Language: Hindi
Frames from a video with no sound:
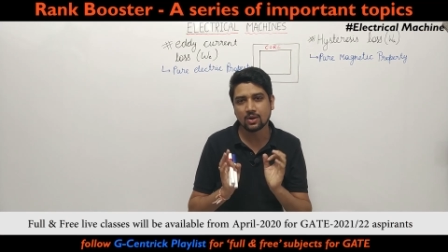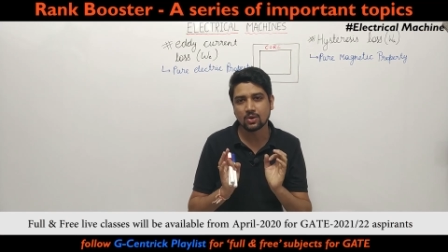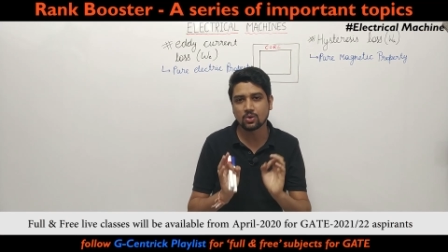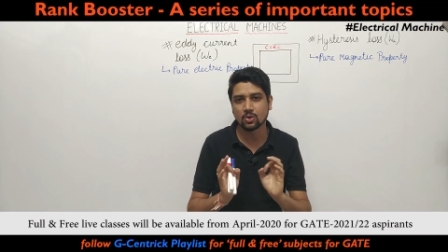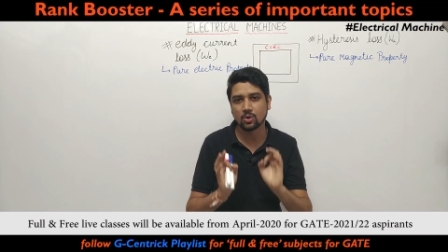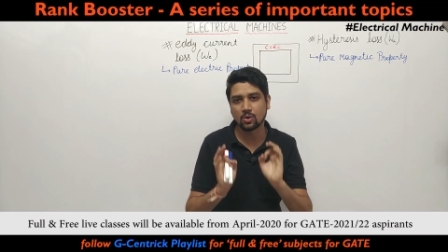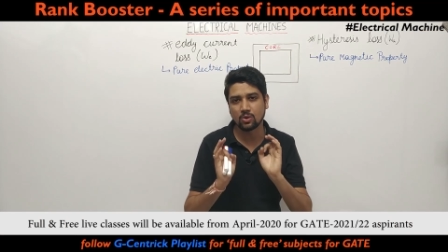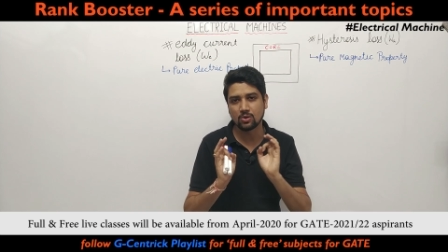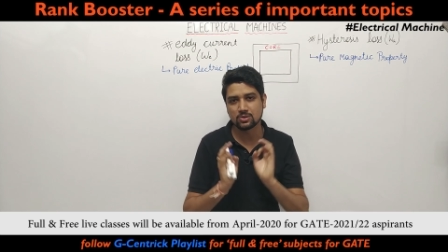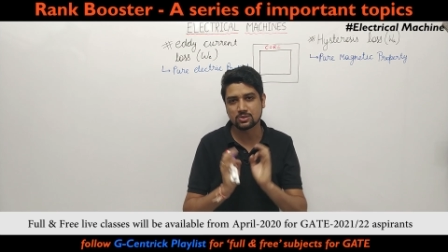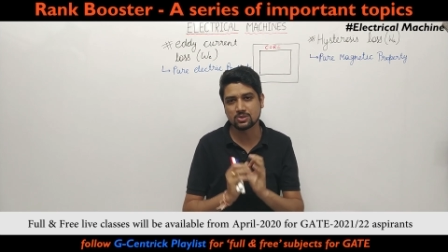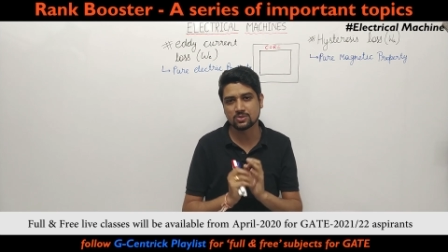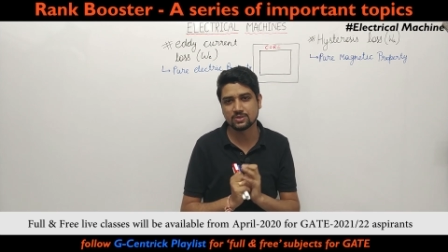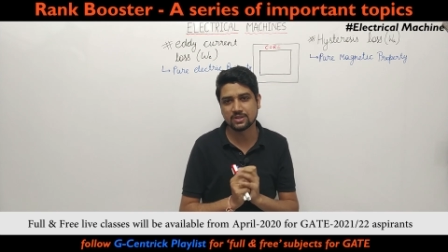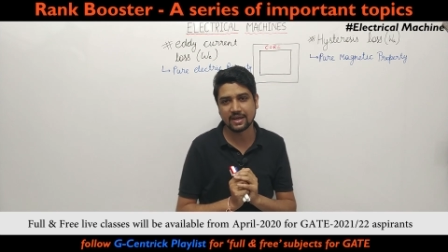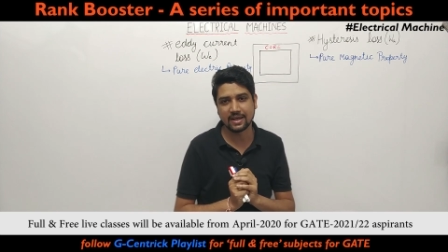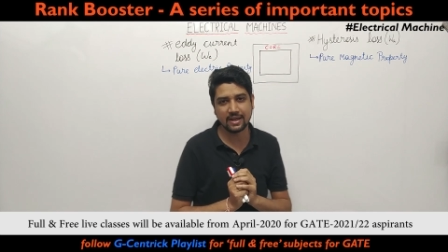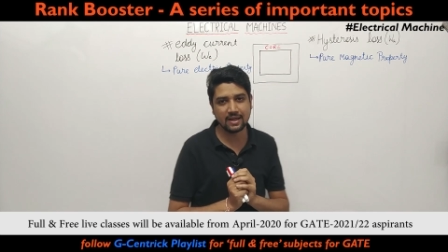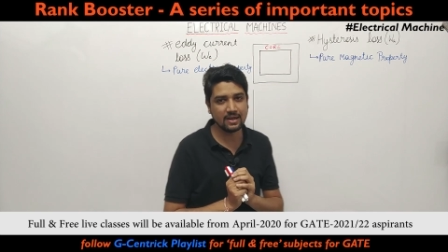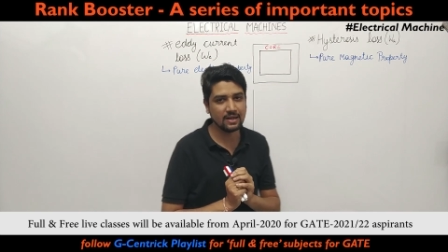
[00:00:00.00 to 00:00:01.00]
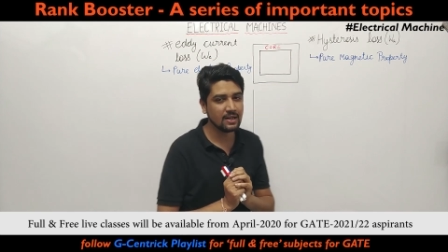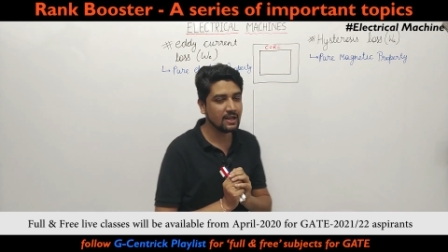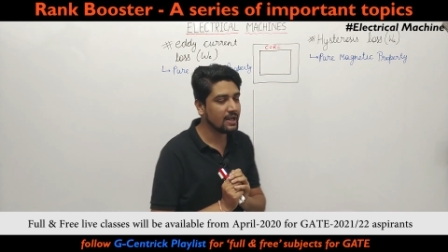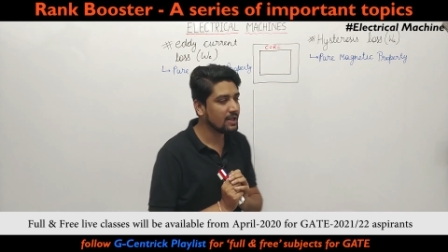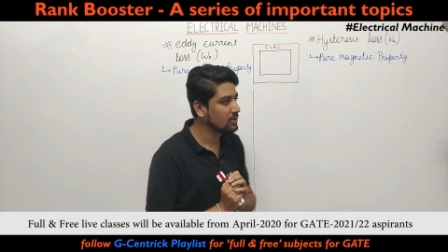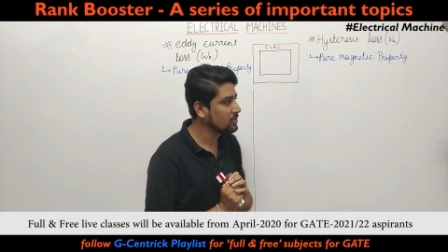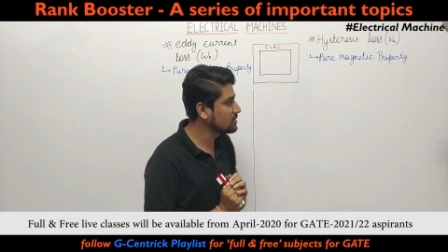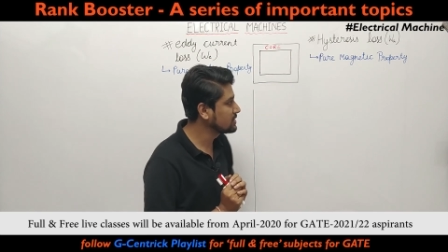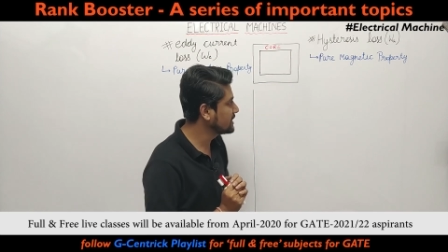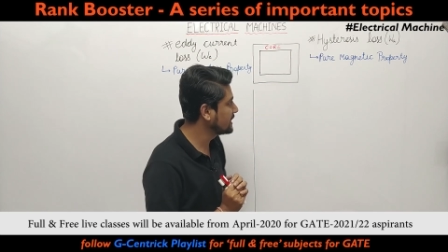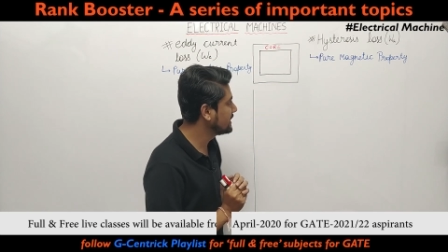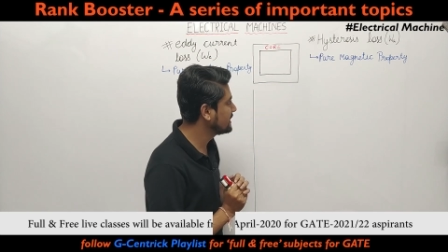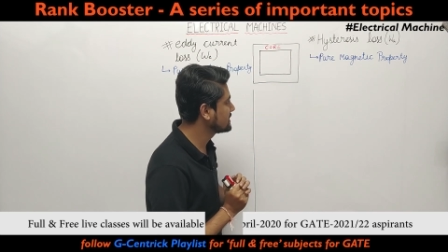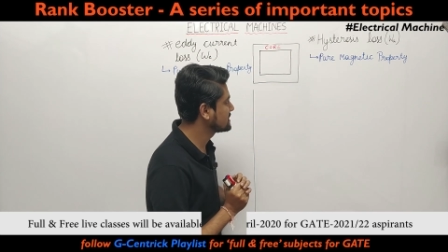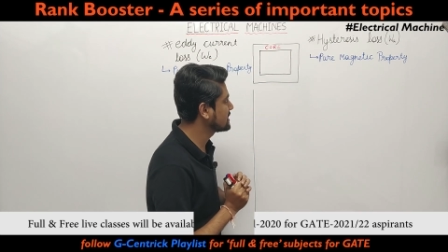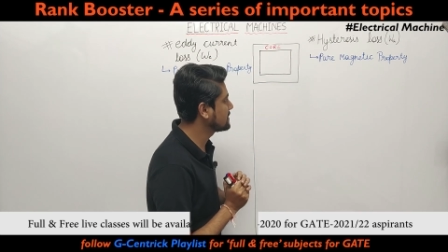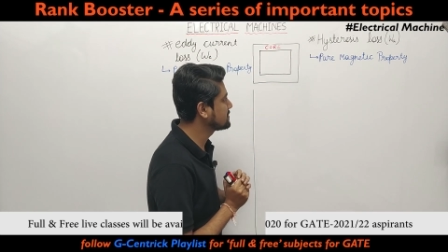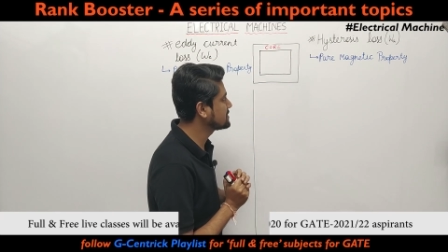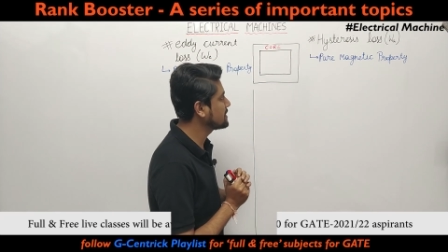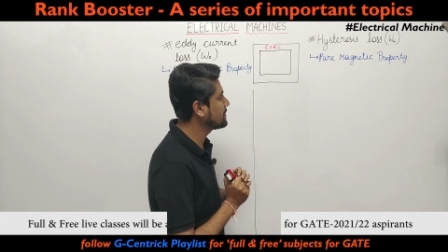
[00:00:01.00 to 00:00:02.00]
कोर लॉस हो जाएगा तो चलिए
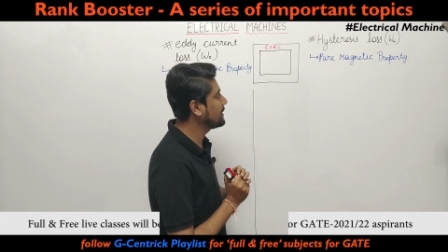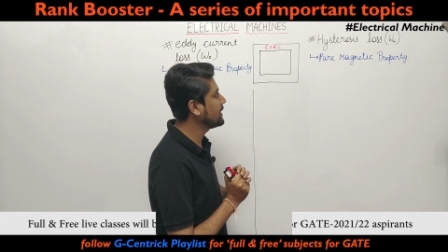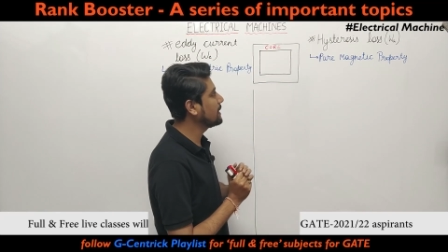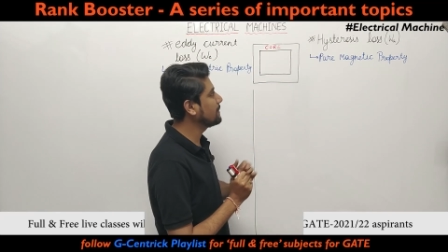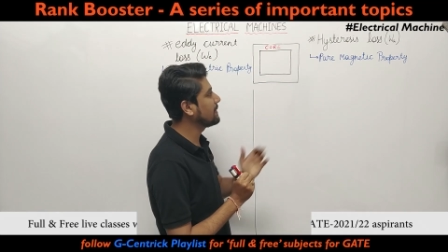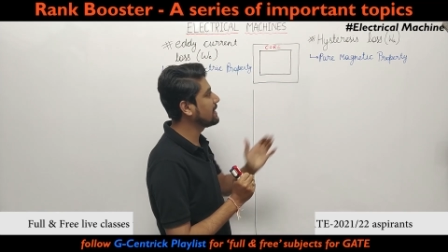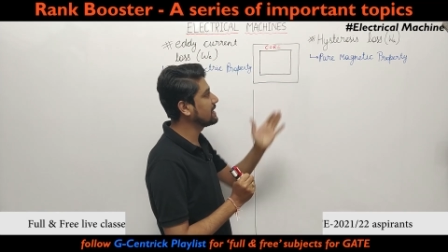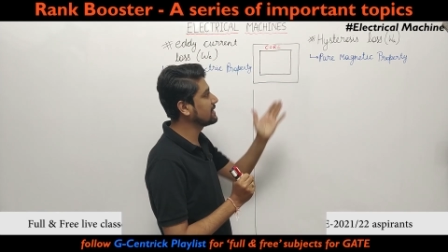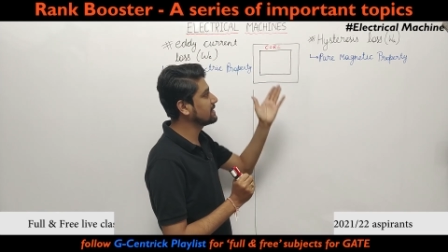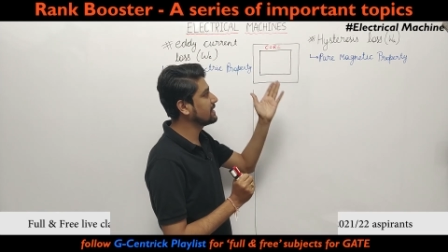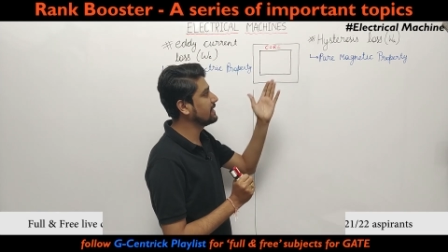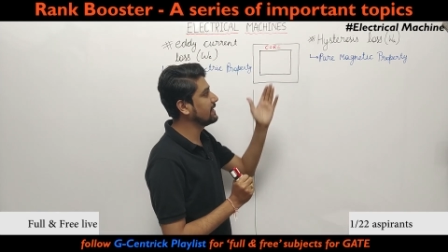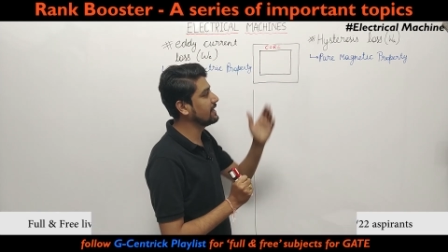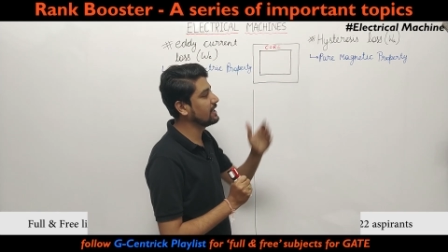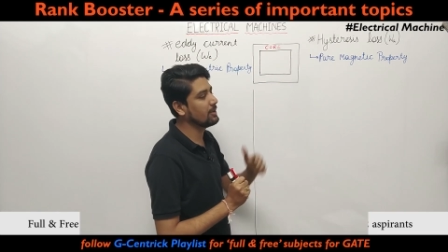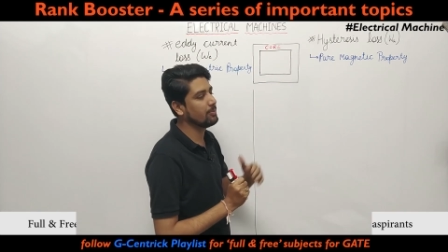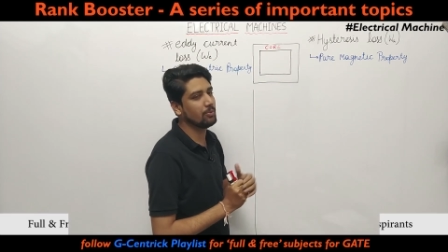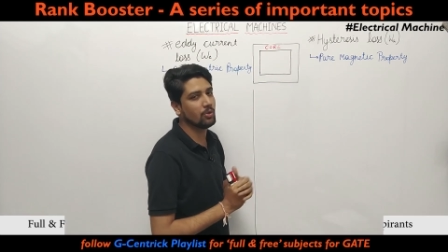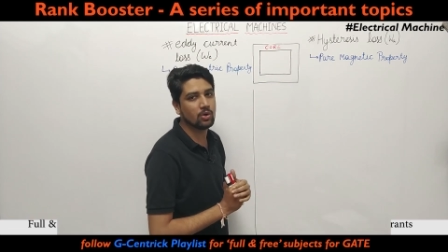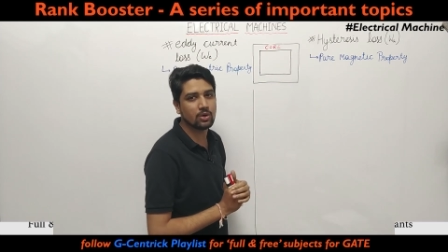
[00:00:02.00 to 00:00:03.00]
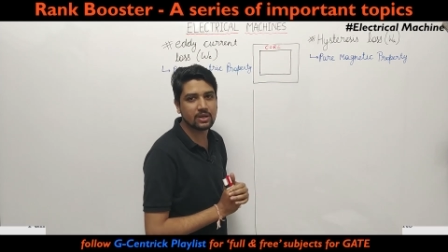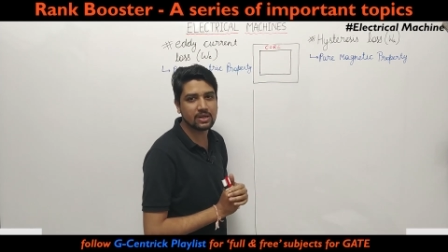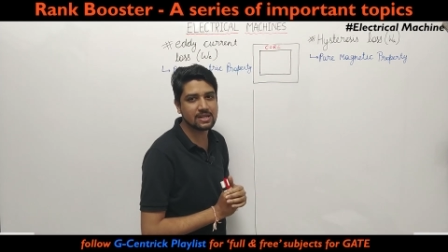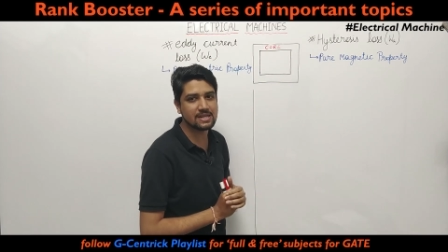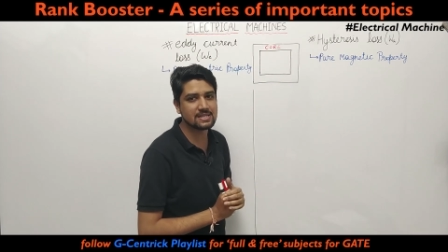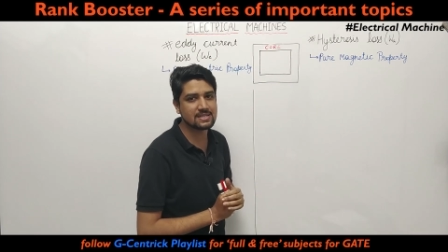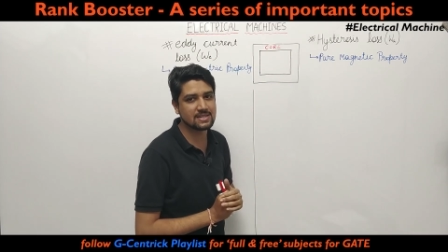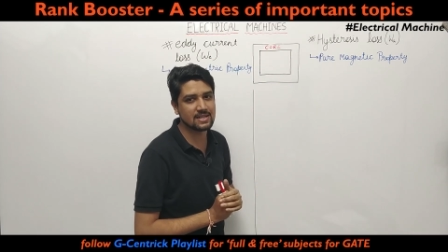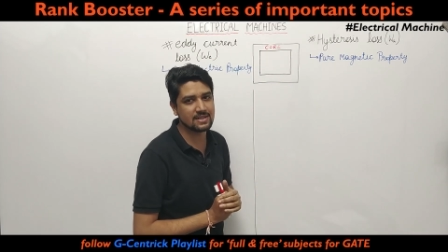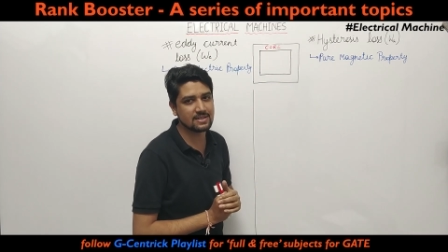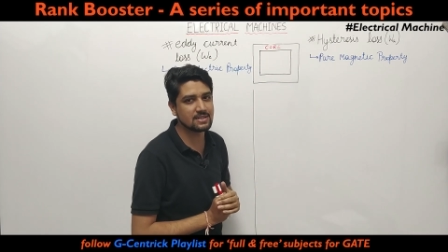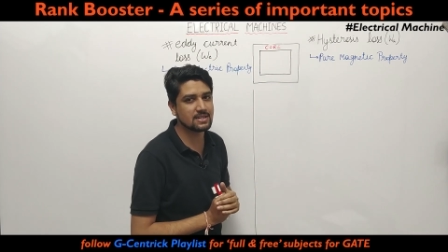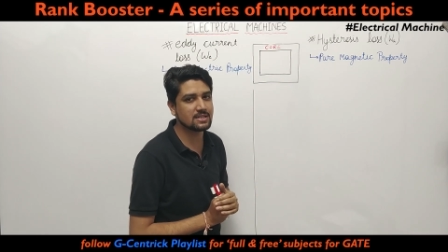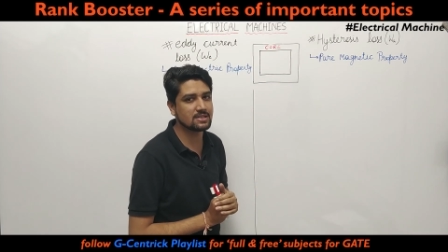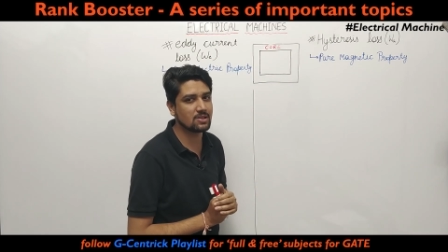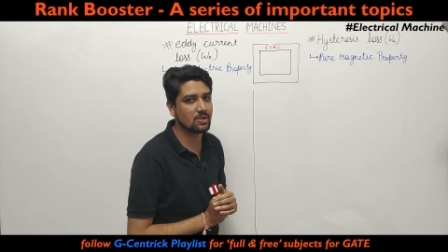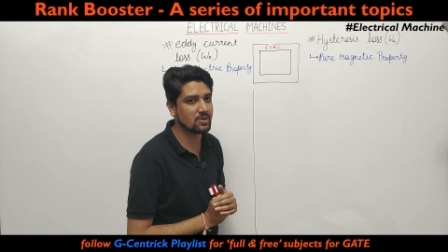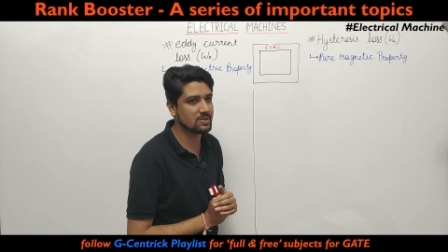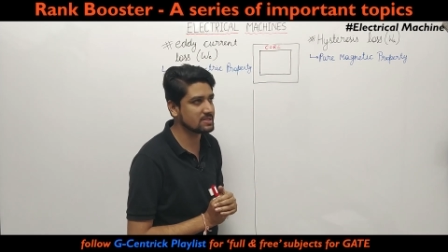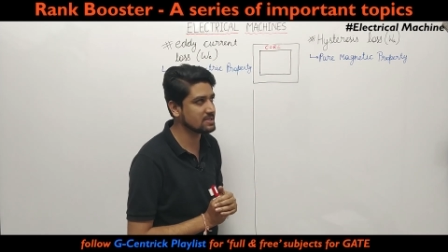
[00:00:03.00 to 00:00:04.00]
सबसे पहले बात करेंगे हम लोग
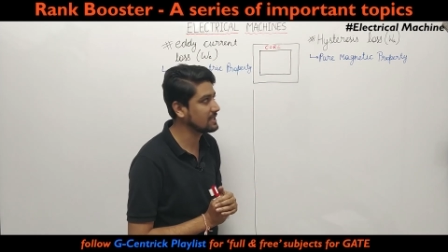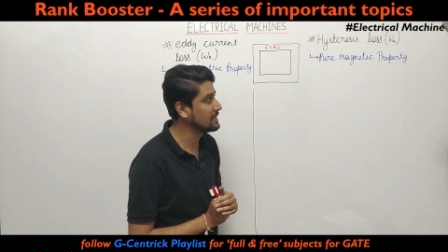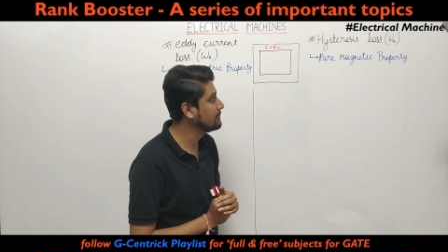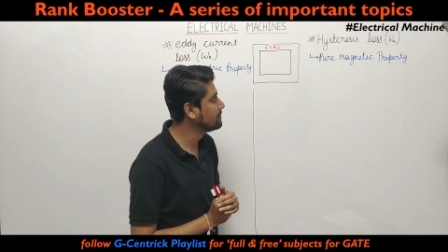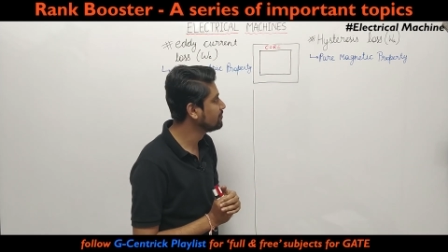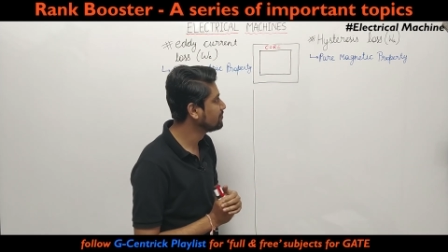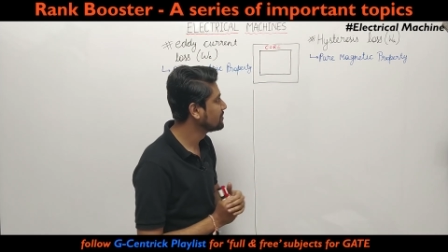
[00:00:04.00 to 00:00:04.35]
हिस्टेरिसिस लॉस की